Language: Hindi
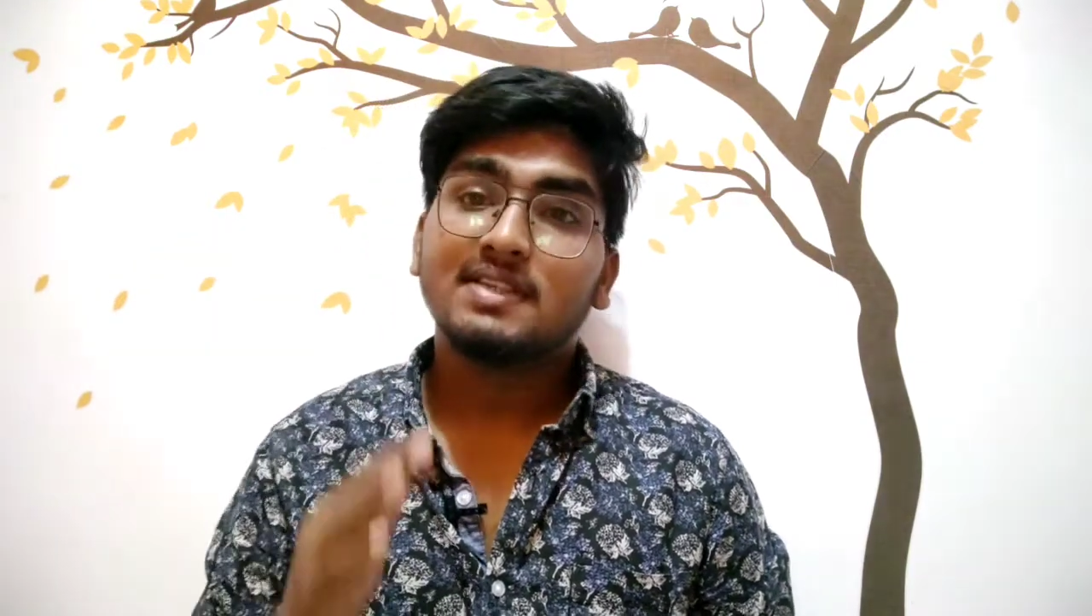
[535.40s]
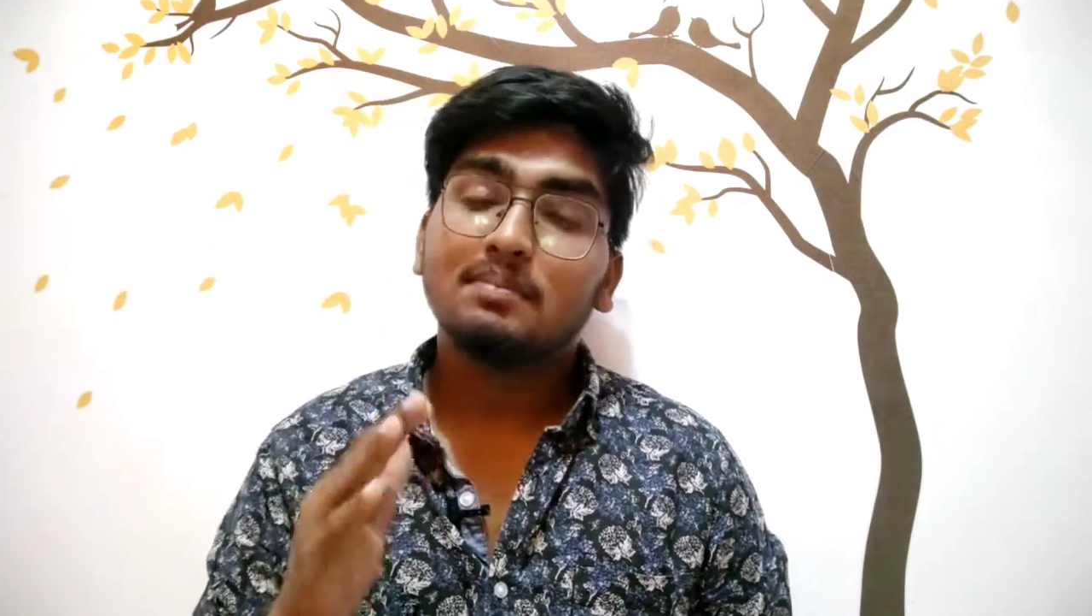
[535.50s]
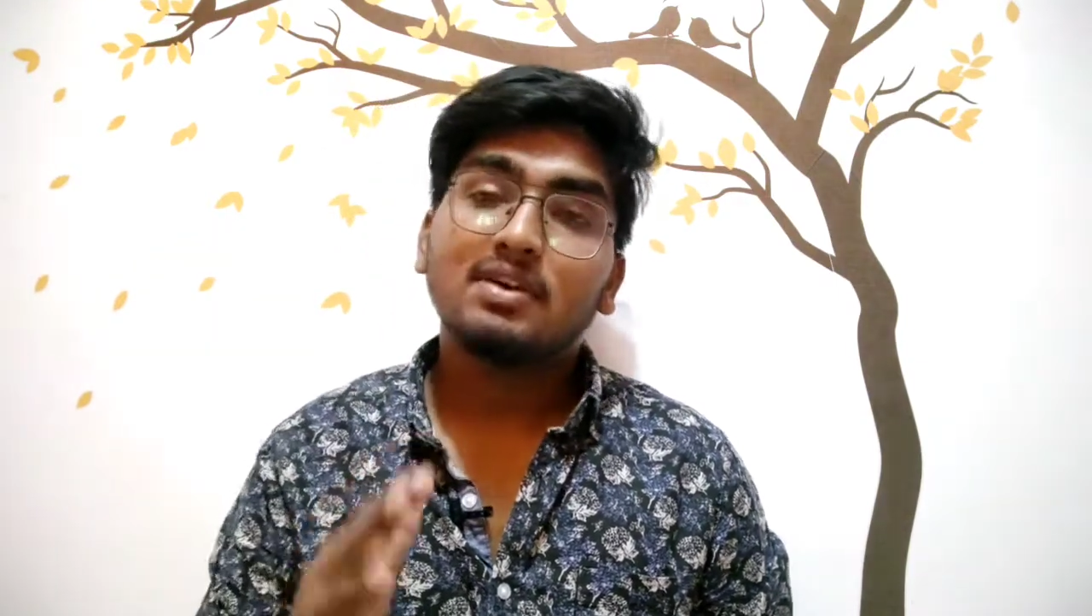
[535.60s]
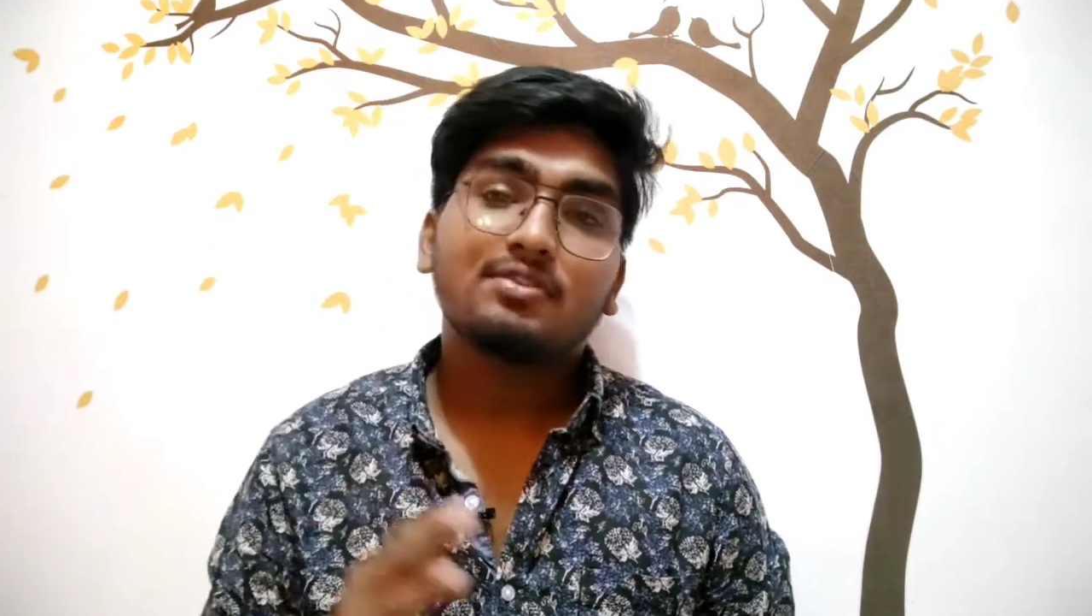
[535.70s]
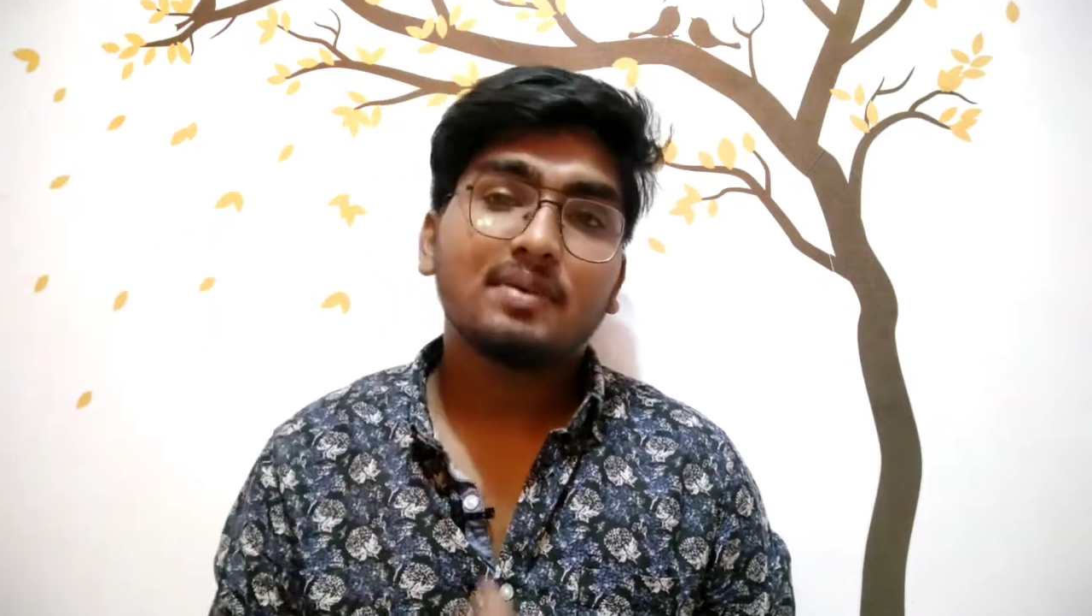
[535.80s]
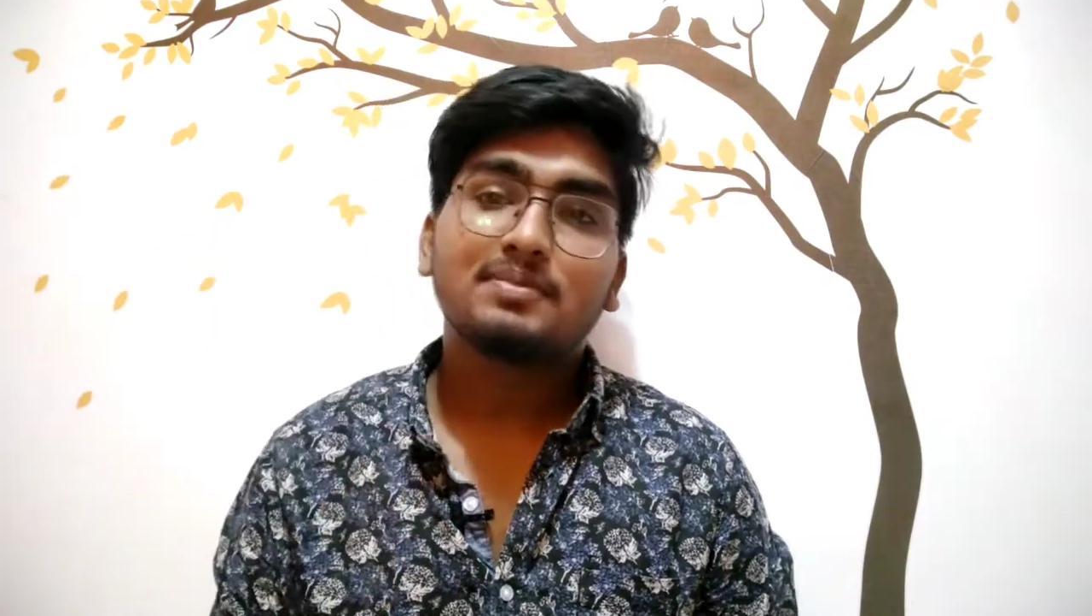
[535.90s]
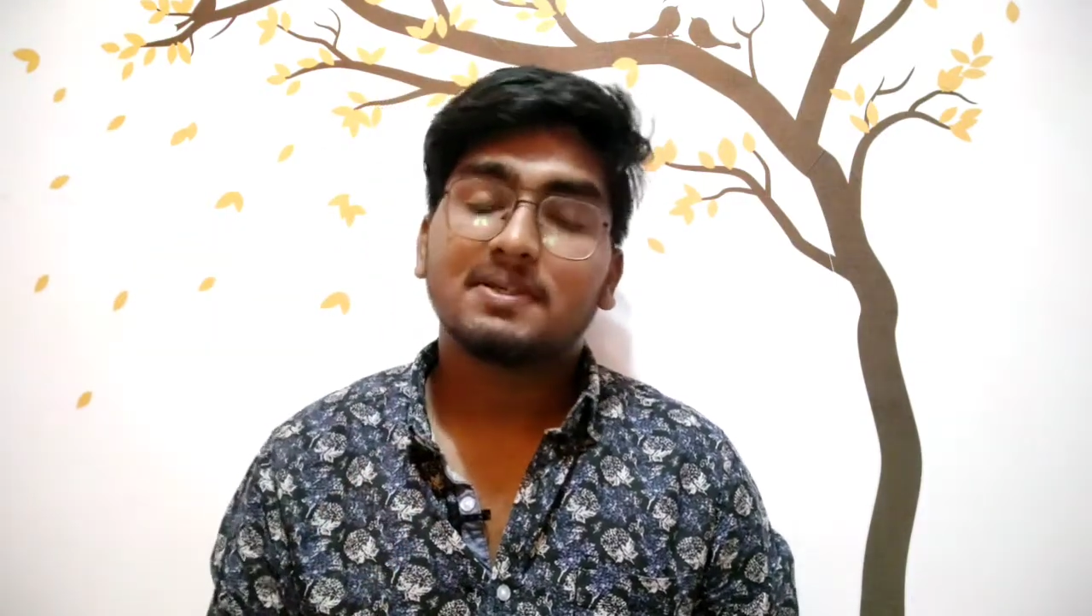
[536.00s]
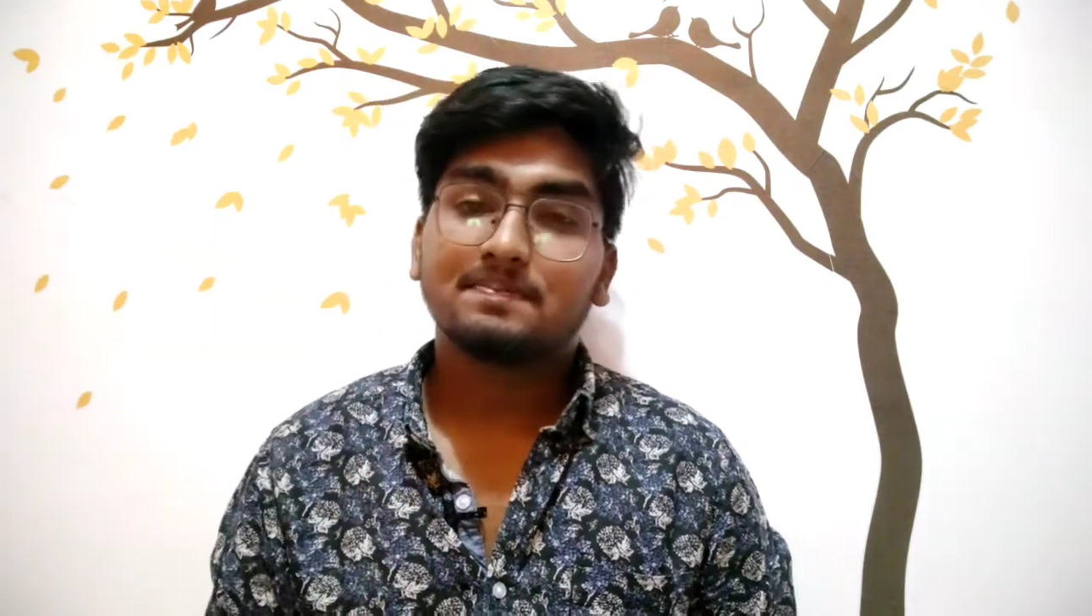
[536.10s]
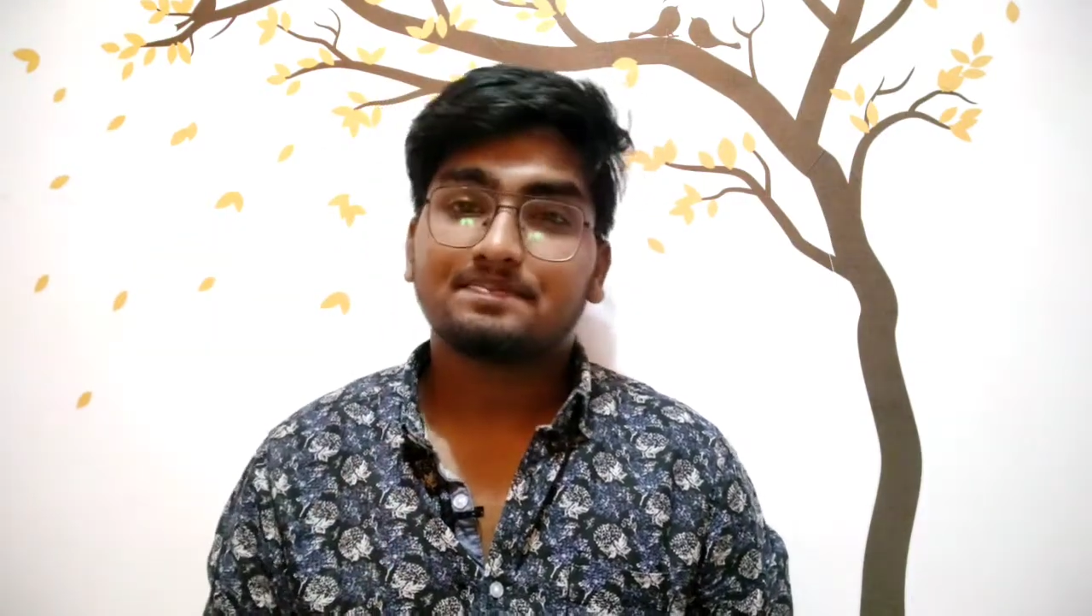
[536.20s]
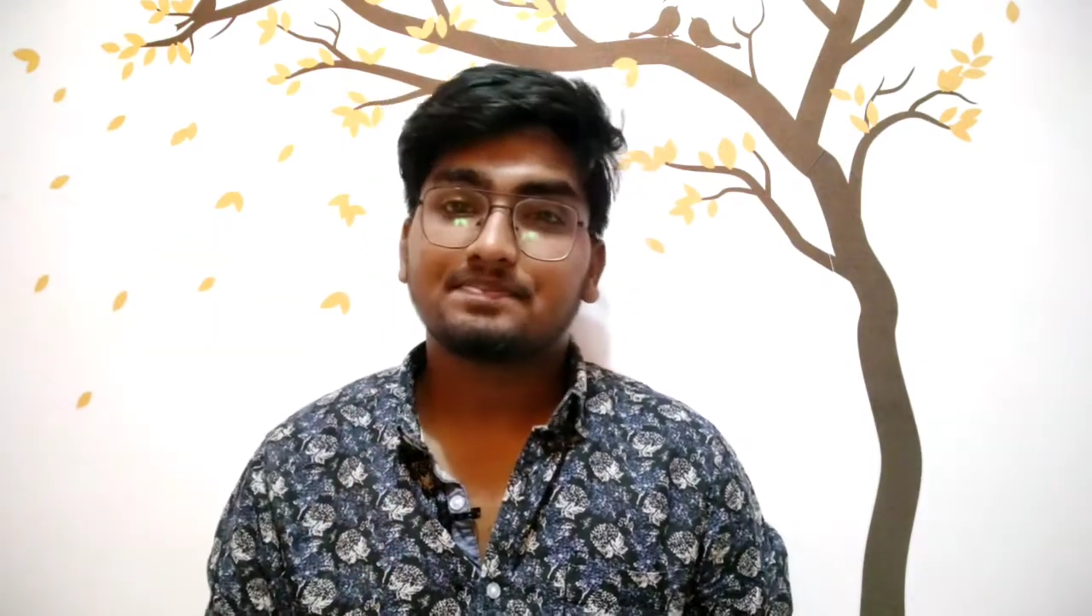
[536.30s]
नंबर
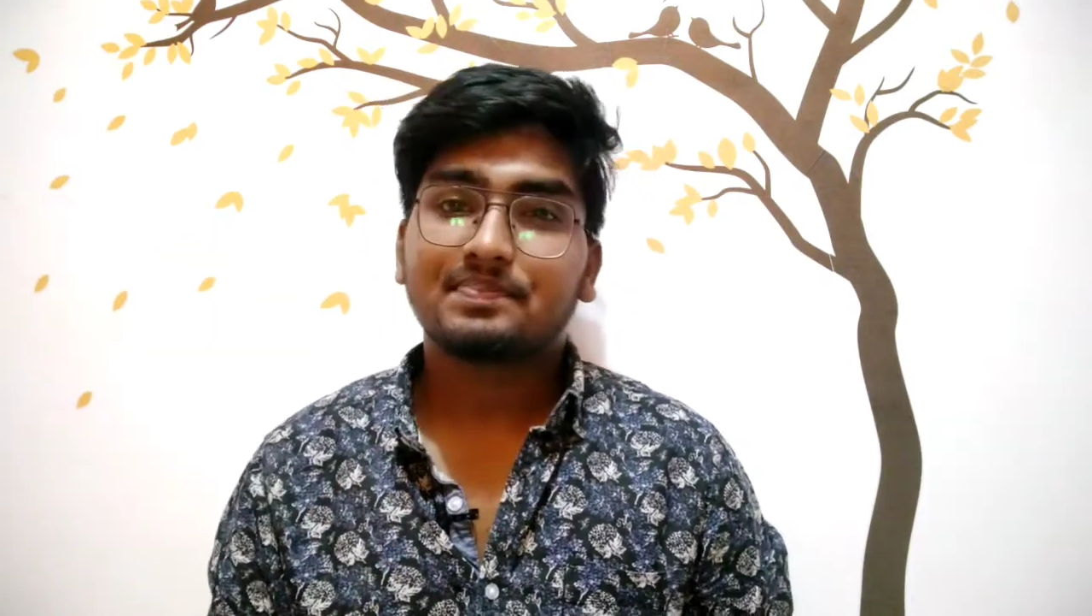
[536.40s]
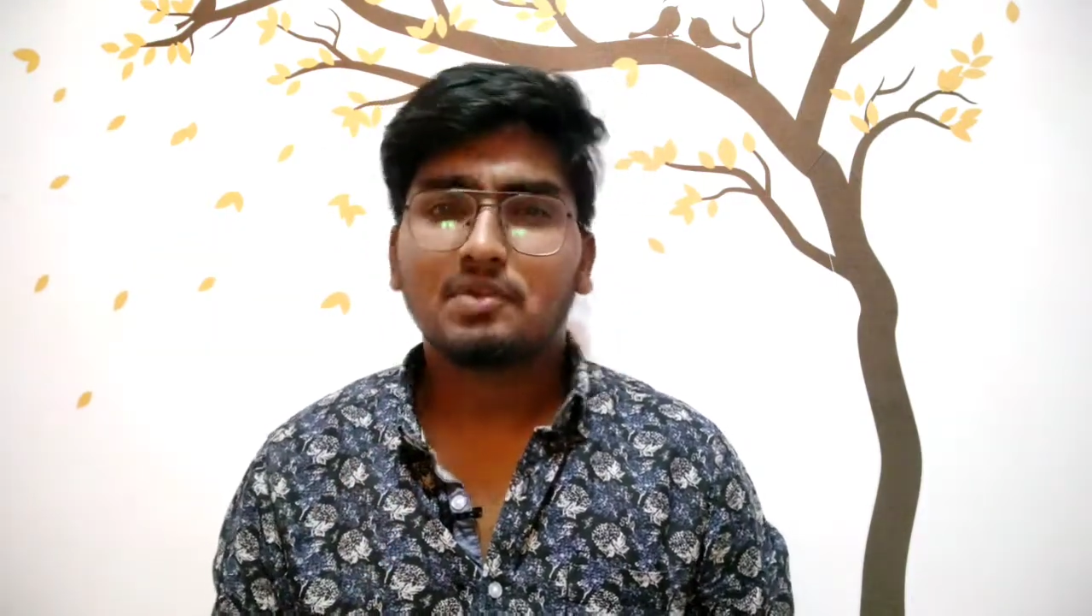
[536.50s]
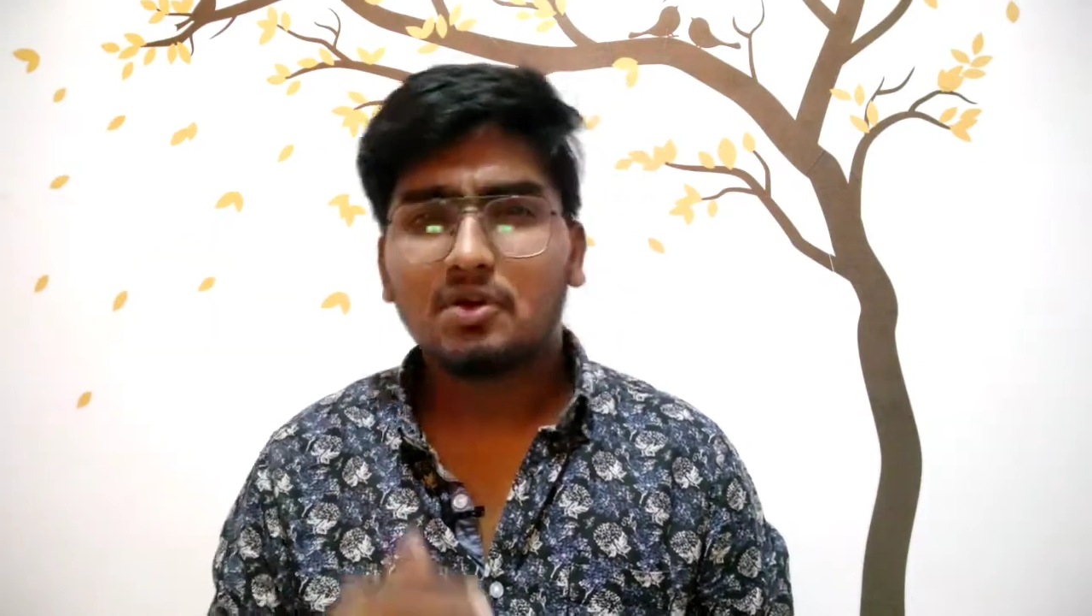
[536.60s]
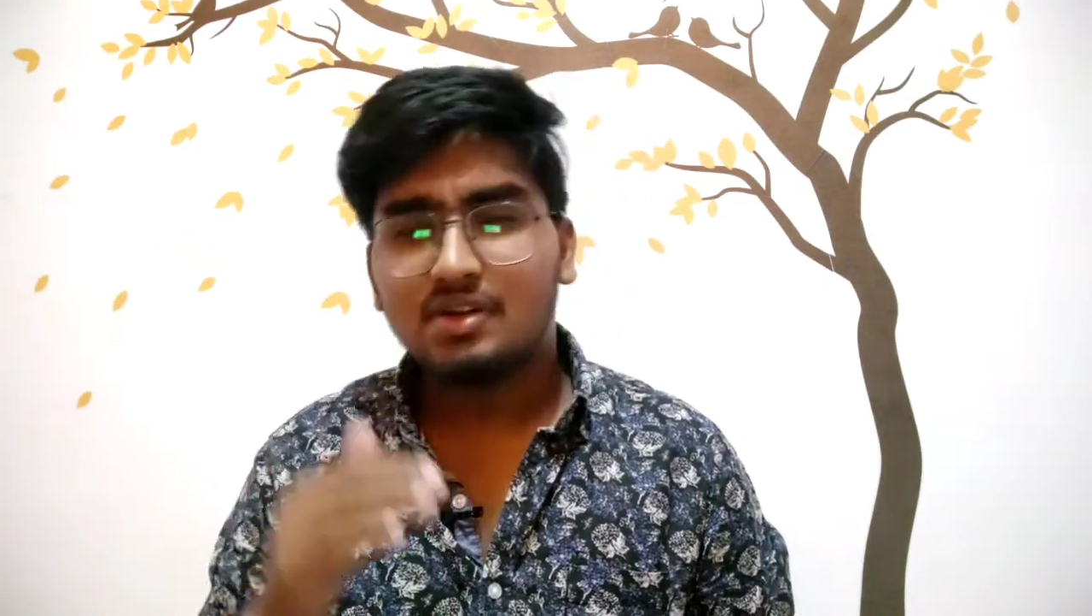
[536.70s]
फिफ्थ